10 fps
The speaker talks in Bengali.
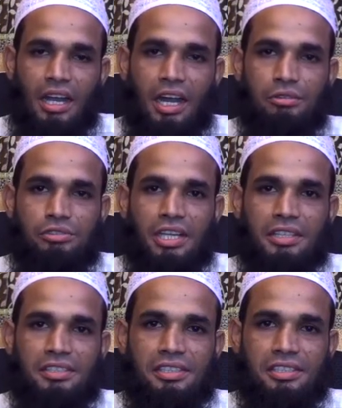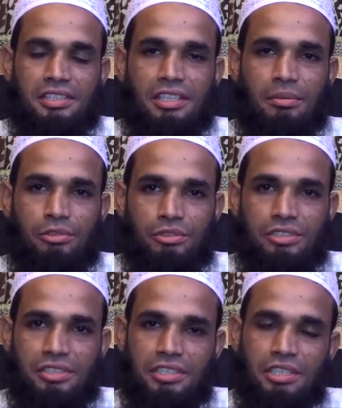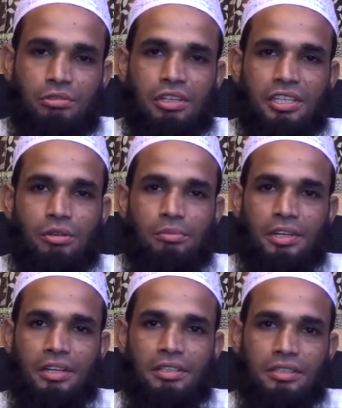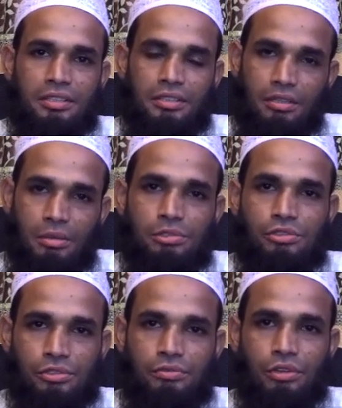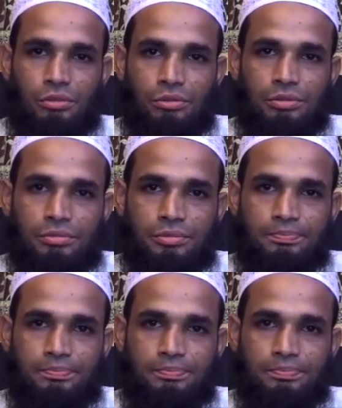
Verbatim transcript: আরও যে হাদিসের কিতাব রয়েছে সেগুলোকেও আমরা অবশ্যই ফলো করব